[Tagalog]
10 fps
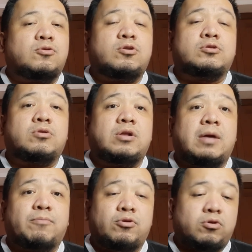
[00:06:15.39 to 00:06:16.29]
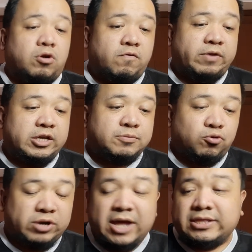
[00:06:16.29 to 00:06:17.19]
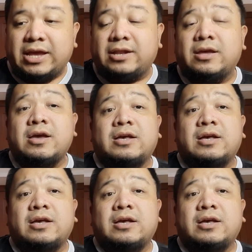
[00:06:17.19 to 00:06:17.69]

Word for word: Tuloy-tuloy lang po yung coverage po natin.